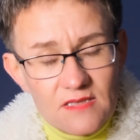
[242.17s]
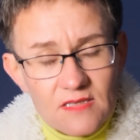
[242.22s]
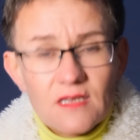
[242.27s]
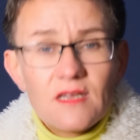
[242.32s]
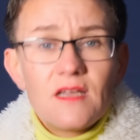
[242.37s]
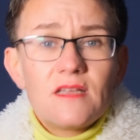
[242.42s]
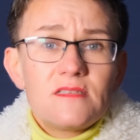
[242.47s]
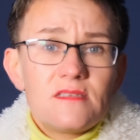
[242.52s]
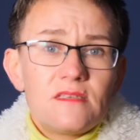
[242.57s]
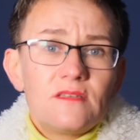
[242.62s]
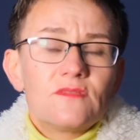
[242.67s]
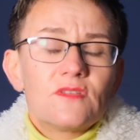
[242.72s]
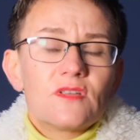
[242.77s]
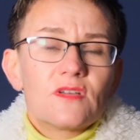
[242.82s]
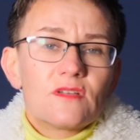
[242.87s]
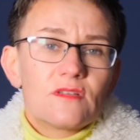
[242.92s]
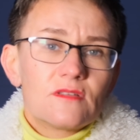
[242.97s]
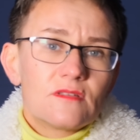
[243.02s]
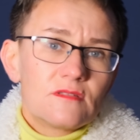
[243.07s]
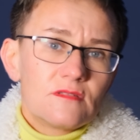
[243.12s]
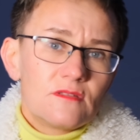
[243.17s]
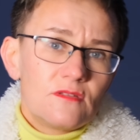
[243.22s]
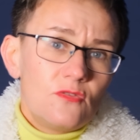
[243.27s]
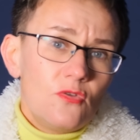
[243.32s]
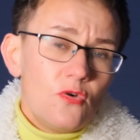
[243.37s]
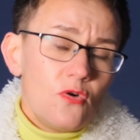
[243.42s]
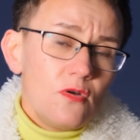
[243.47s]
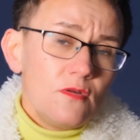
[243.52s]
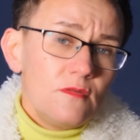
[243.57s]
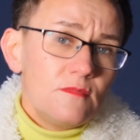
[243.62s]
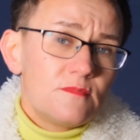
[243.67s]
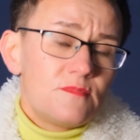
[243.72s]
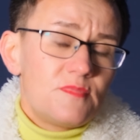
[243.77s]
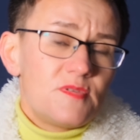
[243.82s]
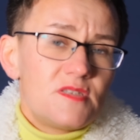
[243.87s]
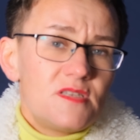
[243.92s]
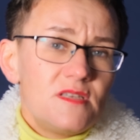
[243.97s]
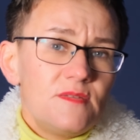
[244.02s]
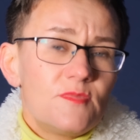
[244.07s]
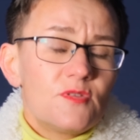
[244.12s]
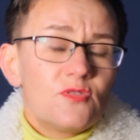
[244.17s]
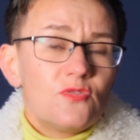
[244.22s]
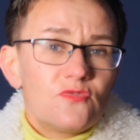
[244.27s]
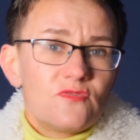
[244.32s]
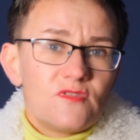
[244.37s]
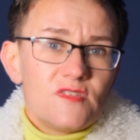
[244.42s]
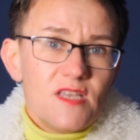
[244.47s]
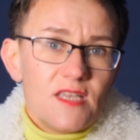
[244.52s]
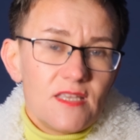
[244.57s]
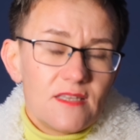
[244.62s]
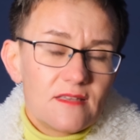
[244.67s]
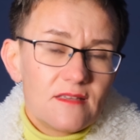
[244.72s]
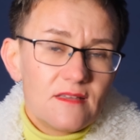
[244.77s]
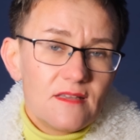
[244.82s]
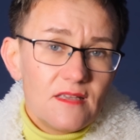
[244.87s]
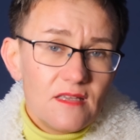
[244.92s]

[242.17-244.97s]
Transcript: негативных до 5 минут в день.